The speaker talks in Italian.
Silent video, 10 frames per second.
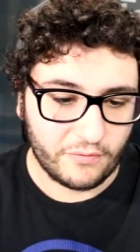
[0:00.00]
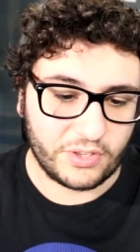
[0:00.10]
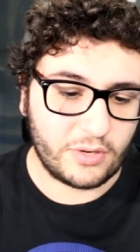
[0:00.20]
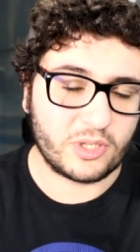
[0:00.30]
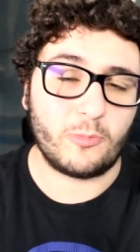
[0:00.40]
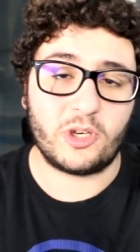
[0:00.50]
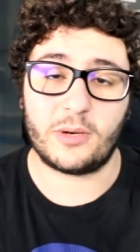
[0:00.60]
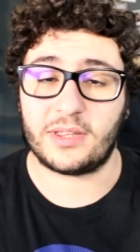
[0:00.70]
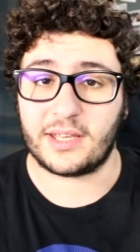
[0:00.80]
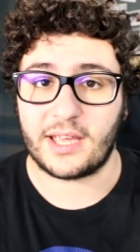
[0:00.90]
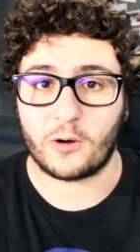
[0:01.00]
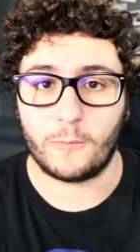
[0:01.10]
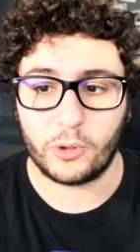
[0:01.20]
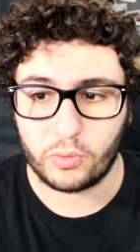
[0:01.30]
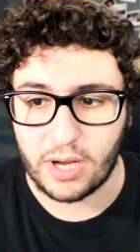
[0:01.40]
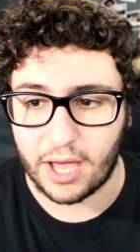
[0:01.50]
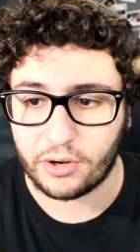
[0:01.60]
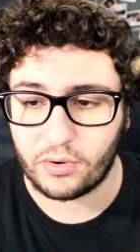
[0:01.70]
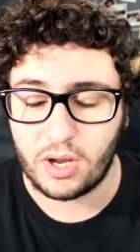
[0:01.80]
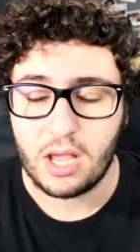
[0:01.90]
vi dico semplicemente che ha compiuto un
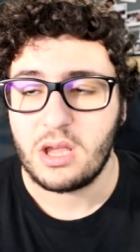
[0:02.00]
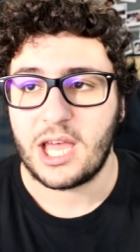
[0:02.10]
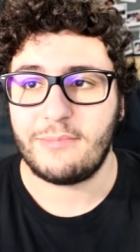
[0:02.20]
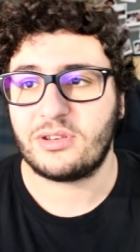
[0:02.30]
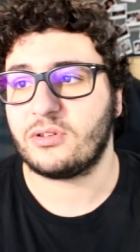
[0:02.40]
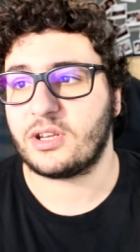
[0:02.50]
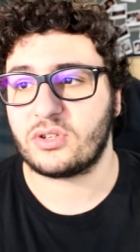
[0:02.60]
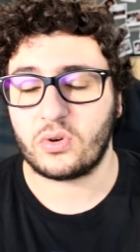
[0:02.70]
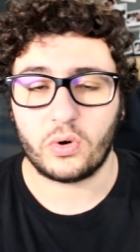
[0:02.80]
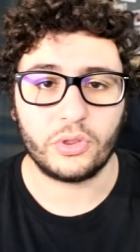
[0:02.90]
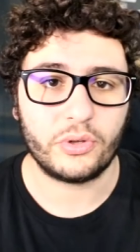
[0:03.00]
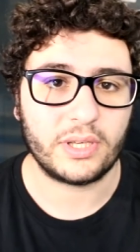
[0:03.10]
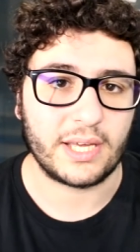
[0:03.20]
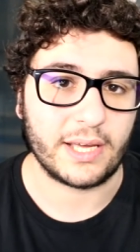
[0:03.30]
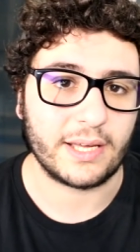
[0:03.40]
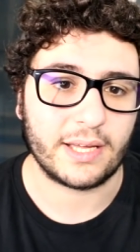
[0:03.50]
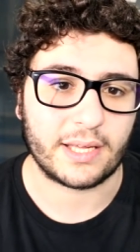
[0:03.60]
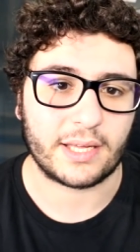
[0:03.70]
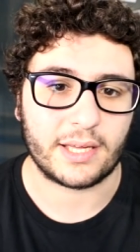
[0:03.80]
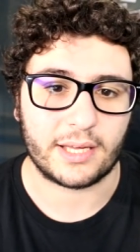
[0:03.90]
anno e mi sono reso conto che
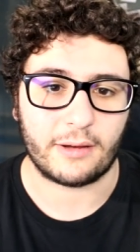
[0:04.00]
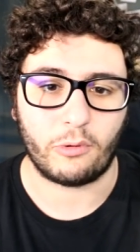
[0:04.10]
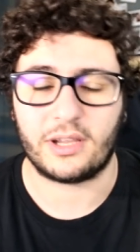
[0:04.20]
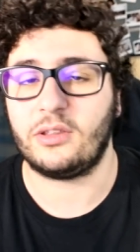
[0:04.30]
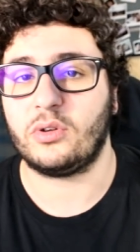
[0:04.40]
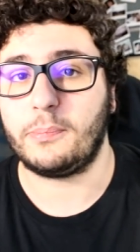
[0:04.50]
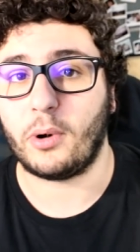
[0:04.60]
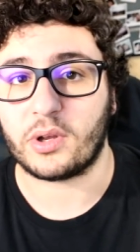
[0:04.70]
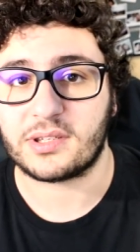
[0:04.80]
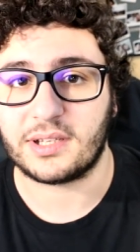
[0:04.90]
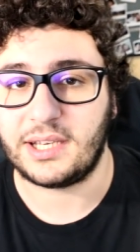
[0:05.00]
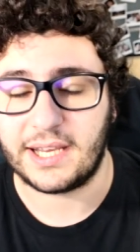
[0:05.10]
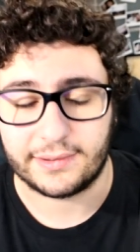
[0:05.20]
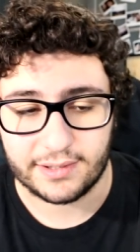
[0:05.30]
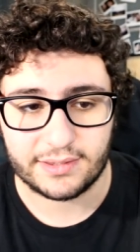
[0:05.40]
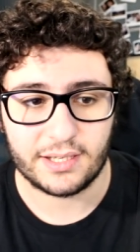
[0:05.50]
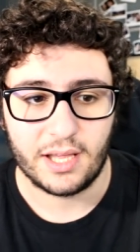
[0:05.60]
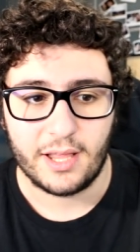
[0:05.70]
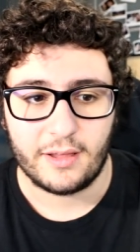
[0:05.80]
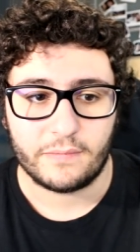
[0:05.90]
eh, guardando i post e gli edit
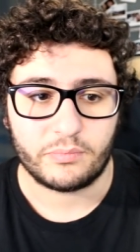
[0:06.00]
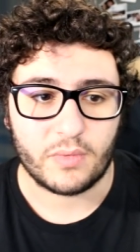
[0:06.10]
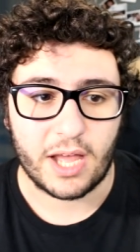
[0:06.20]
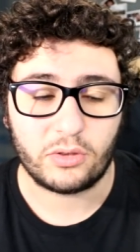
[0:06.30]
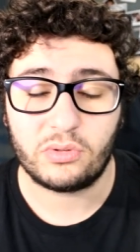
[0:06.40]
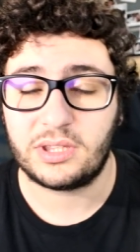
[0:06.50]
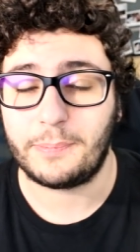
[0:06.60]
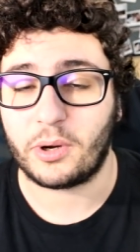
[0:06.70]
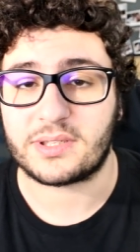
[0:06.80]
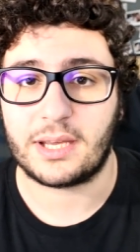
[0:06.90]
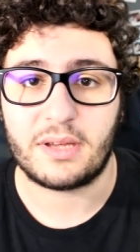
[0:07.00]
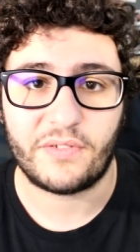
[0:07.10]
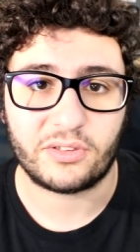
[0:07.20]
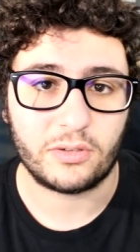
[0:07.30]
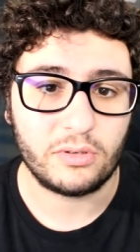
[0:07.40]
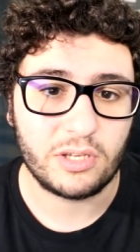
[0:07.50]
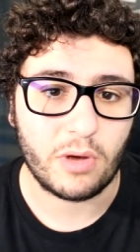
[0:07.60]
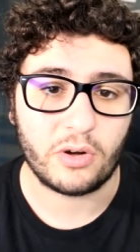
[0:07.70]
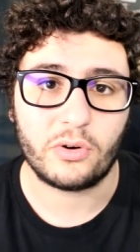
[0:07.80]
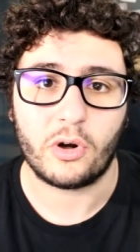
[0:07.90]
a tutti i post che mi ha fatto
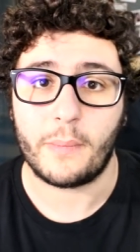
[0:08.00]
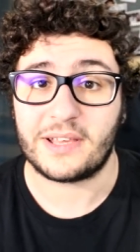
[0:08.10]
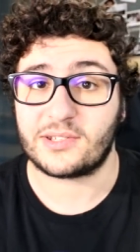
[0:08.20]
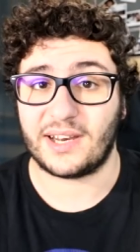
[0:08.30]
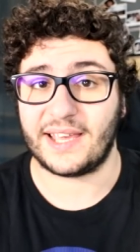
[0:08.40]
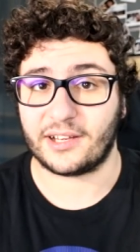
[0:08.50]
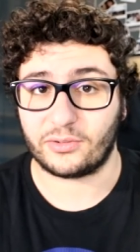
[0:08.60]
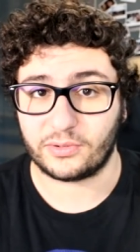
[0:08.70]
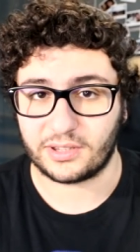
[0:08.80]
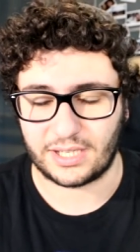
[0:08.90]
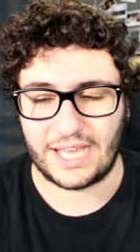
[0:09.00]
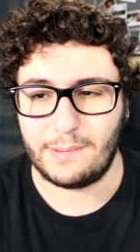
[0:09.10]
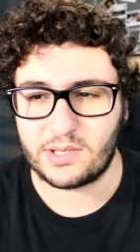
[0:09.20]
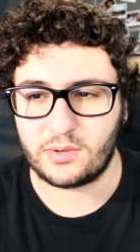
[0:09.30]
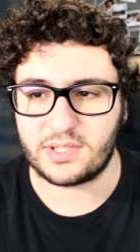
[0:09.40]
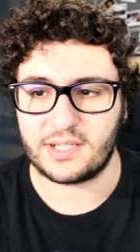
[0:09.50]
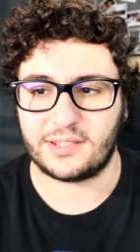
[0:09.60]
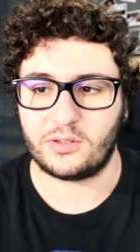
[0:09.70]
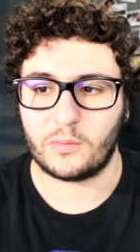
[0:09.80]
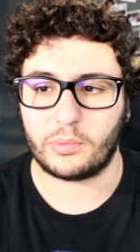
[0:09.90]
nell'ultimo anno non ho messo like a tutti e mi sono
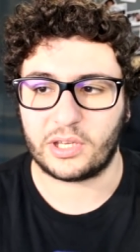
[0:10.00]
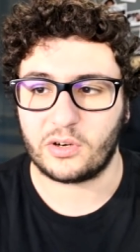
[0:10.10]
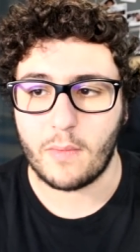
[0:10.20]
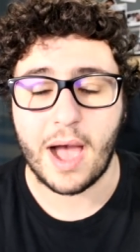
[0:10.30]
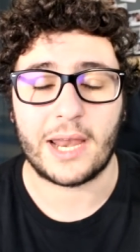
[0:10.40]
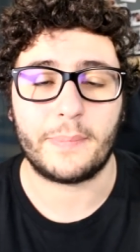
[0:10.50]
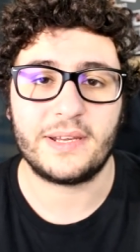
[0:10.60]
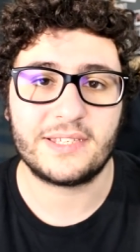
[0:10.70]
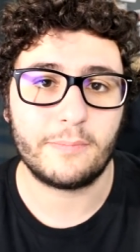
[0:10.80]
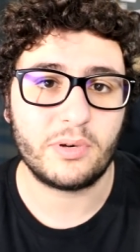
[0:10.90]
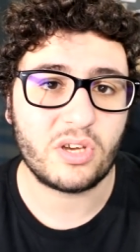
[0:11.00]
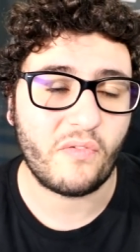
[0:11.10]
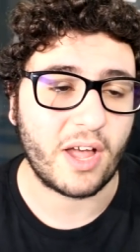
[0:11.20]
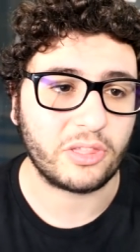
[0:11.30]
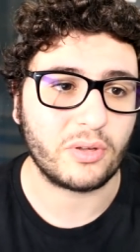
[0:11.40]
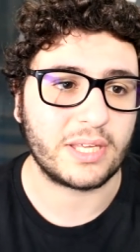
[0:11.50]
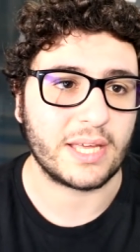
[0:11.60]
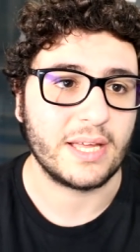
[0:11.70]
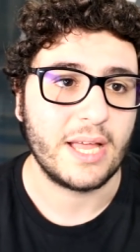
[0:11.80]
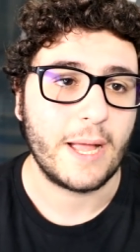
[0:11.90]
sentito un pochino male per il semplice fatto che